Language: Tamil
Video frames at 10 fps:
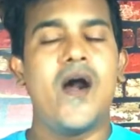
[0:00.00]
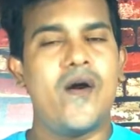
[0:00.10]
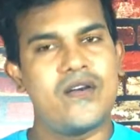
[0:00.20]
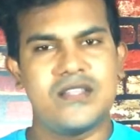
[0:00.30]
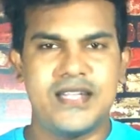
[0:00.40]

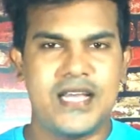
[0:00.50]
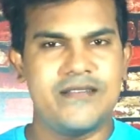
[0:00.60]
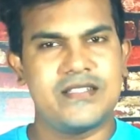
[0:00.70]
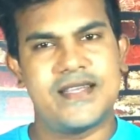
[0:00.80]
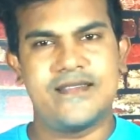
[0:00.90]
அவங்க வந்து
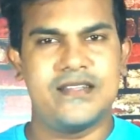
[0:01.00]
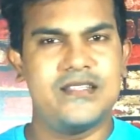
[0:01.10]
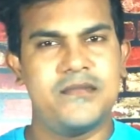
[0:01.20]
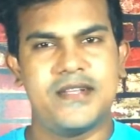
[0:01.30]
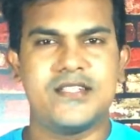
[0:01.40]
டைவர்ஸ் ஆகி
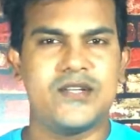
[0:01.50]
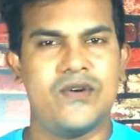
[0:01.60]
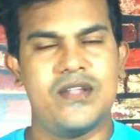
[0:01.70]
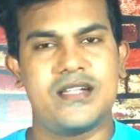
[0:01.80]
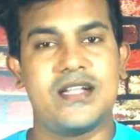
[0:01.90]
வந்து
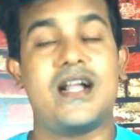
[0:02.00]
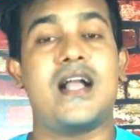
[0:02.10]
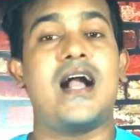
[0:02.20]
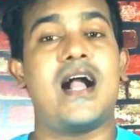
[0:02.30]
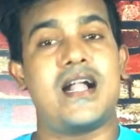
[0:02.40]
மெக்சிகோவில்
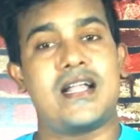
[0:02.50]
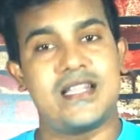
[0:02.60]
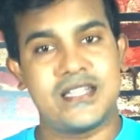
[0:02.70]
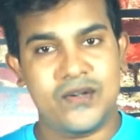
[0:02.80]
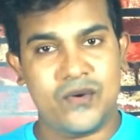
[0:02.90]
இருக்காங்க அங்கே
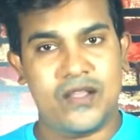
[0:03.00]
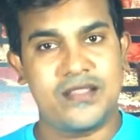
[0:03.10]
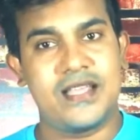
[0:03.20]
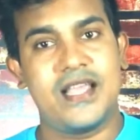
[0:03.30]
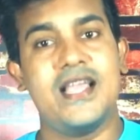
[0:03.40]
இருக்க
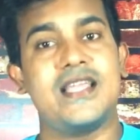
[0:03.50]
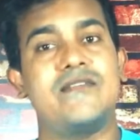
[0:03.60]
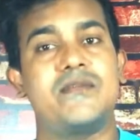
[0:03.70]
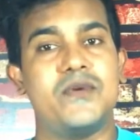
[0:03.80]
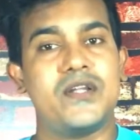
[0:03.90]
குழந்தைய
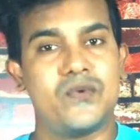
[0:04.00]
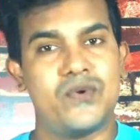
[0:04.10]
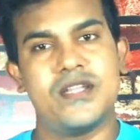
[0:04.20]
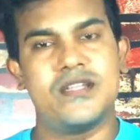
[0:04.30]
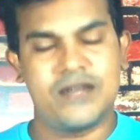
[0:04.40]
இவர் போய்
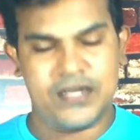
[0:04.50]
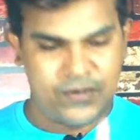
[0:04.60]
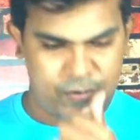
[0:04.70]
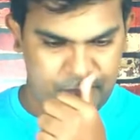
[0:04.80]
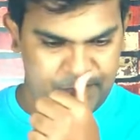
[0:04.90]
கூட்டிகிட்டு
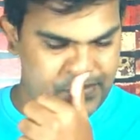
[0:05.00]
வரணும்